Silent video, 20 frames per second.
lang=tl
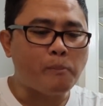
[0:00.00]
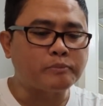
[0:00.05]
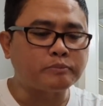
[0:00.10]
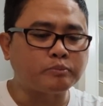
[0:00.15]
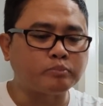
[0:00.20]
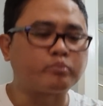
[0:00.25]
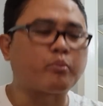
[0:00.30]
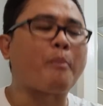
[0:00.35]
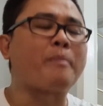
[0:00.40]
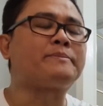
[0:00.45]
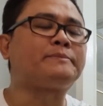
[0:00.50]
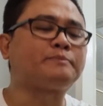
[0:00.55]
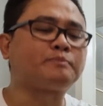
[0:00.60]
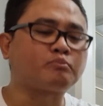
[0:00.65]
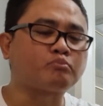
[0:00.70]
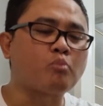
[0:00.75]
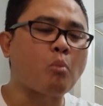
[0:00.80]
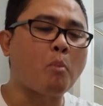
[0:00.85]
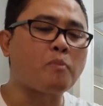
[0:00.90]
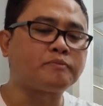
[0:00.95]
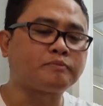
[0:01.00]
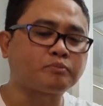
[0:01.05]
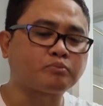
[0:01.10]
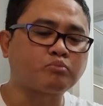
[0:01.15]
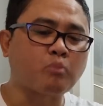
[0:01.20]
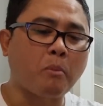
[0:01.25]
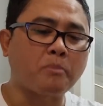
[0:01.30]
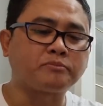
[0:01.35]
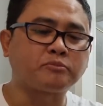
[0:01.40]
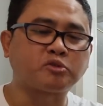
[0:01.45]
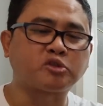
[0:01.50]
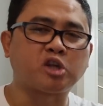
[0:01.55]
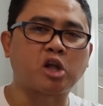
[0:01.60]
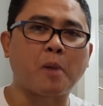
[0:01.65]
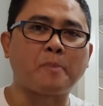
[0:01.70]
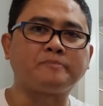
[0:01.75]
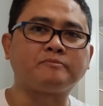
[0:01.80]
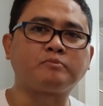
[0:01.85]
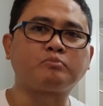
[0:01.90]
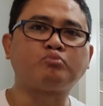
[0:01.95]
Mmm.
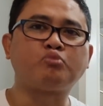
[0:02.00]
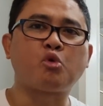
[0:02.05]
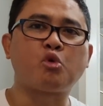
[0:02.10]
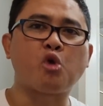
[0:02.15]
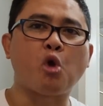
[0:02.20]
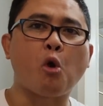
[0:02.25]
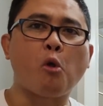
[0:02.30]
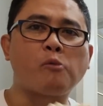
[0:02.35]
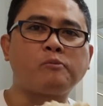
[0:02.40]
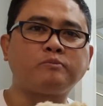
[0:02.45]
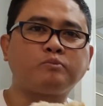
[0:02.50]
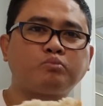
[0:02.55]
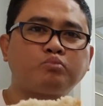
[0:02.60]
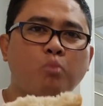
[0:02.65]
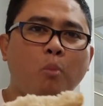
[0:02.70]
Sarap. Um, so,